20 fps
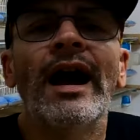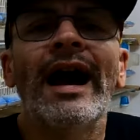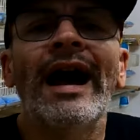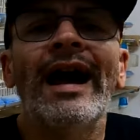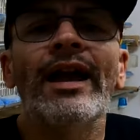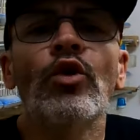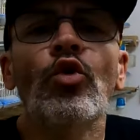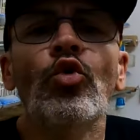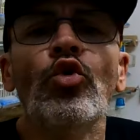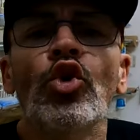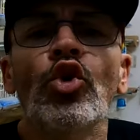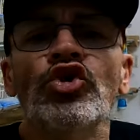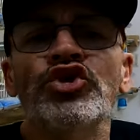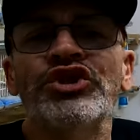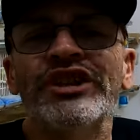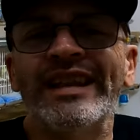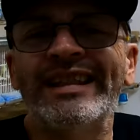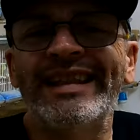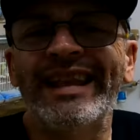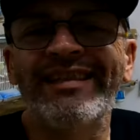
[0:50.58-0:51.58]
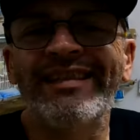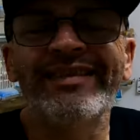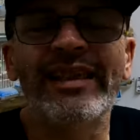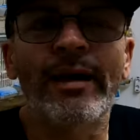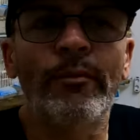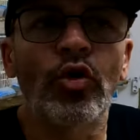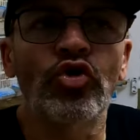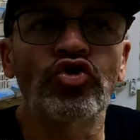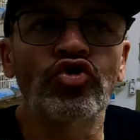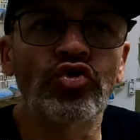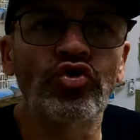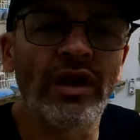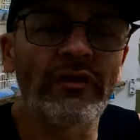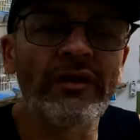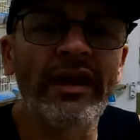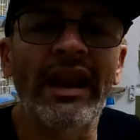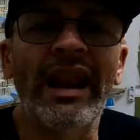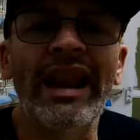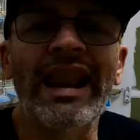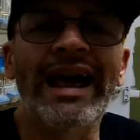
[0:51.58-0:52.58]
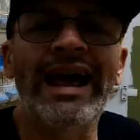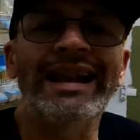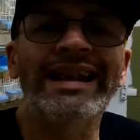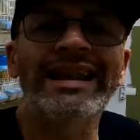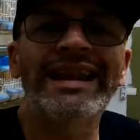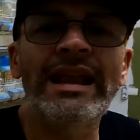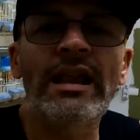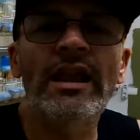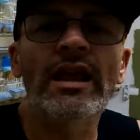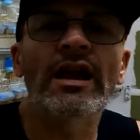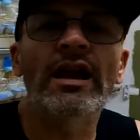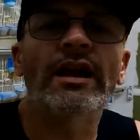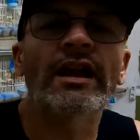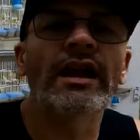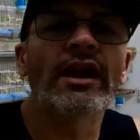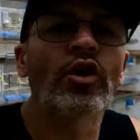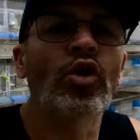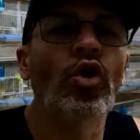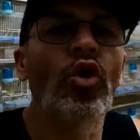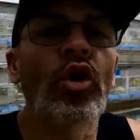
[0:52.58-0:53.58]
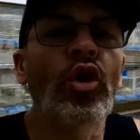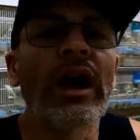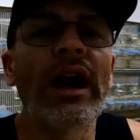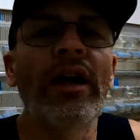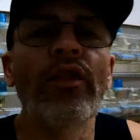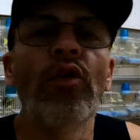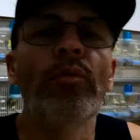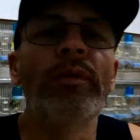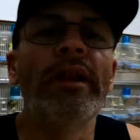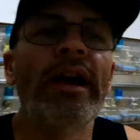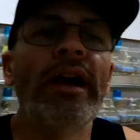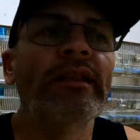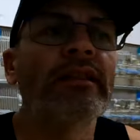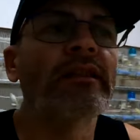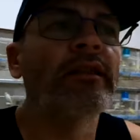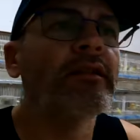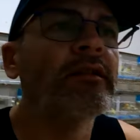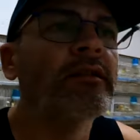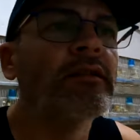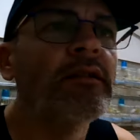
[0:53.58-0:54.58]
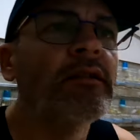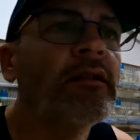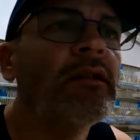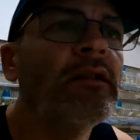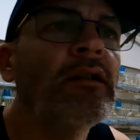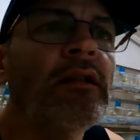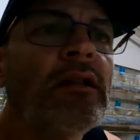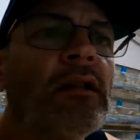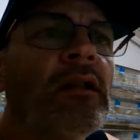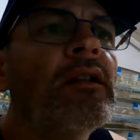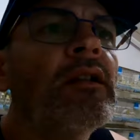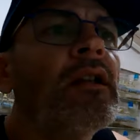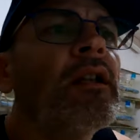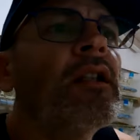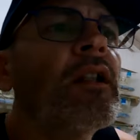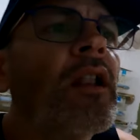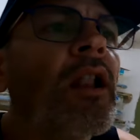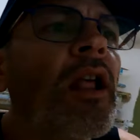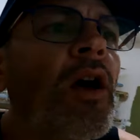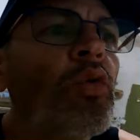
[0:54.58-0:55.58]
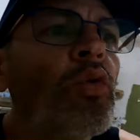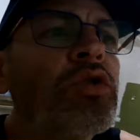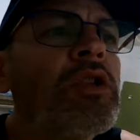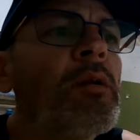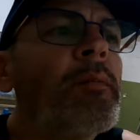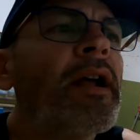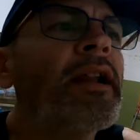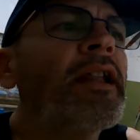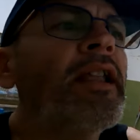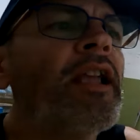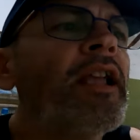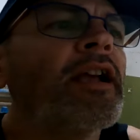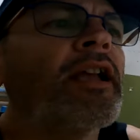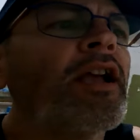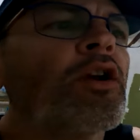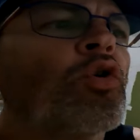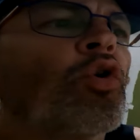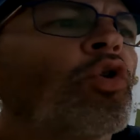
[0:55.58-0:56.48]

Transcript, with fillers: hay unos 70 Bosur. A ver, la anilla que he colocado, mirad. La última anilla que he